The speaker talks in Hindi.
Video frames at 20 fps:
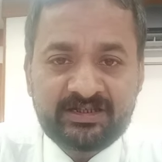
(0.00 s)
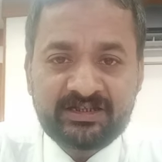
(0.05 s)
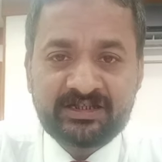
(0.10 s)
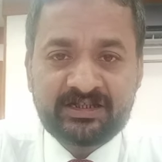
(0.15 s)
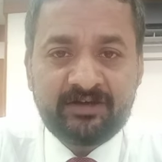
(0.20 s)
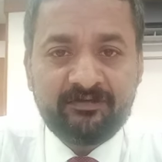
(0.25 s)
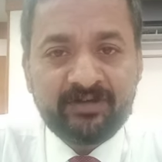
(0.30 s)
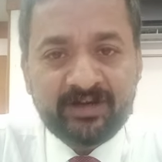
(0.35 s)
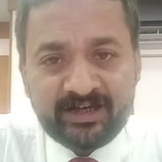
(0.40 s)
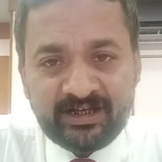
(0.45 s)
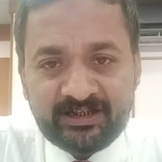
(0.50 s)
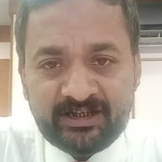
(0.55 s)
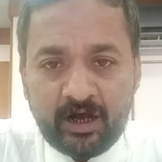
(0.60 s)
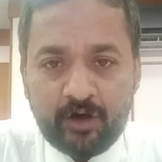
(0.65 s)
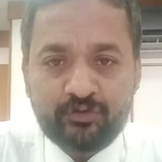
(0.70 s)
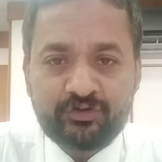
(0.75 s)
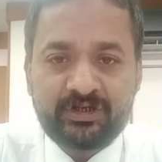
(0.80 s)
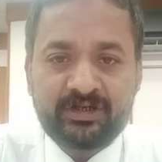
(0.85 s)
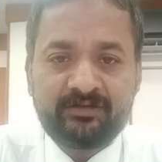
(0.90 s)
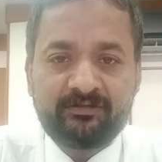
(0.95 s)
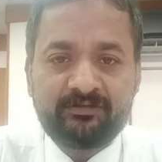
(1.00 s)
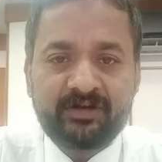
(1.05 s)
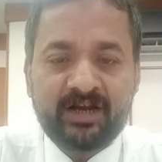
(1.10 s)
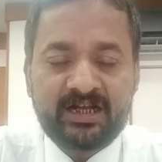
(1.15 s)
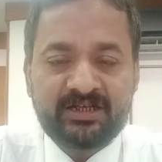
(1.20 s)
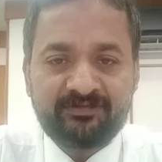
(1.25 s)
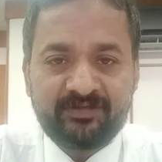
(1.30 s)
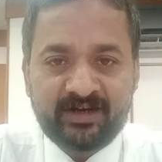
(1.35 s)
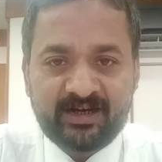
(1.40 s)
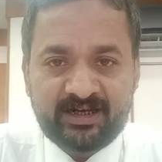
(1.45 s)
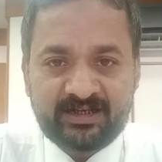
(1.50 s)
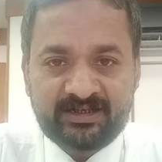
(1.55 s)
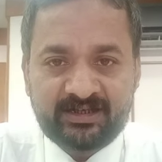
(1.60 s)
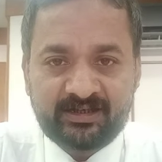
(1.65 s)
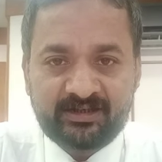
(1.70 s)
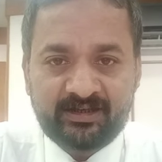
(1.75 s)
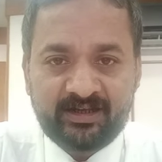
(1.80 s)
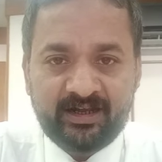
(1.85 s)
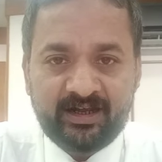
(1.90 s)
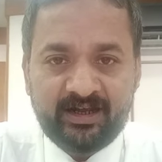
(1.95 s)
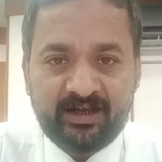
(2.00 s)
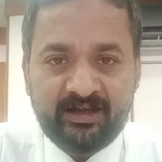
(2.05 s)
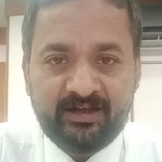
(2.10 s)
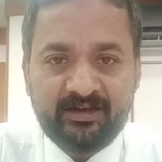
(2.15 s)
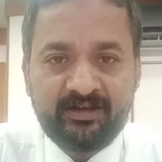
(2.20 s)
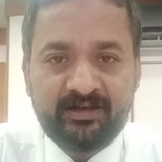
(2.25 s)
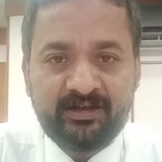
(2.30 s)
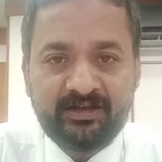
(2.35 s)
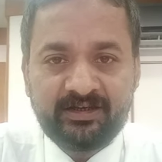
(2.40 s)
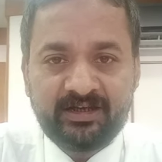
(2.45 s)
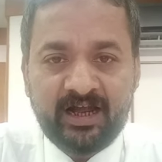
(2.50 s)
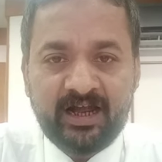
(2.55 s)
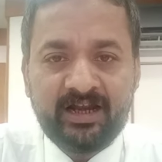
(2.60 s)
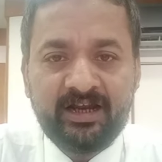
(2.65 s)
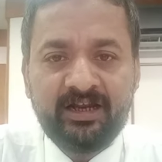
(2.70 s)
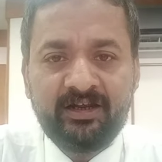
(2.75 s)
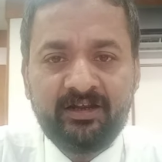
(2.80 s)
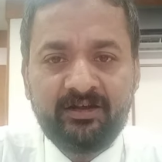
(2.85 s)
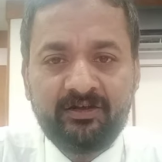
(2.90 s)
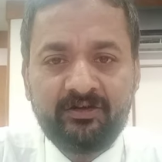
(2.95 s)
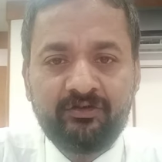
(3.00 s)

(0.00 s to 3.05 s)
सेवेंटी थाउजेंड ट्रांसफ़र कर सकते हैं यानी